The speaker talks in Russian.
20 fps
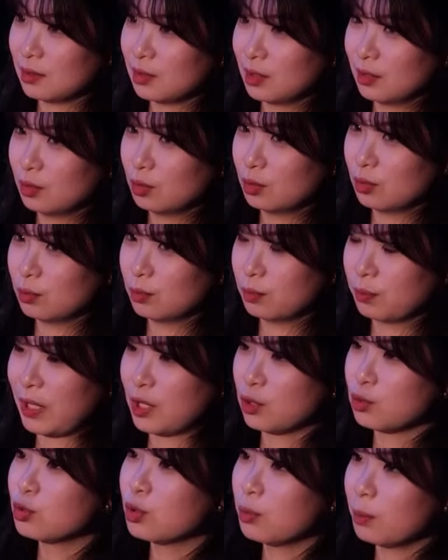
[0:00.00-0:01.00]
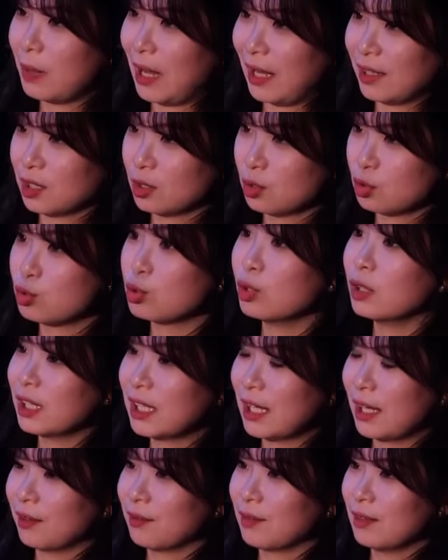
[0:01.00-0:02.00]
в то
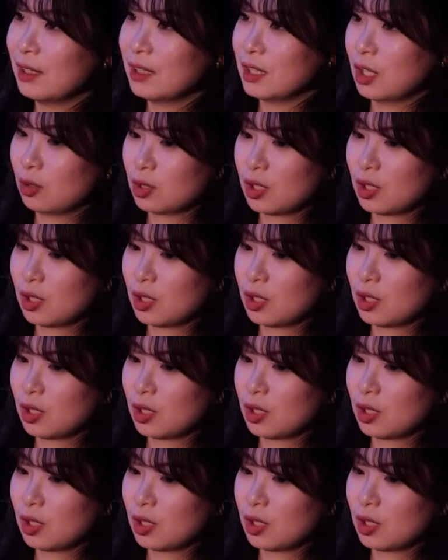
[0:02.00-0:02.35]
время как в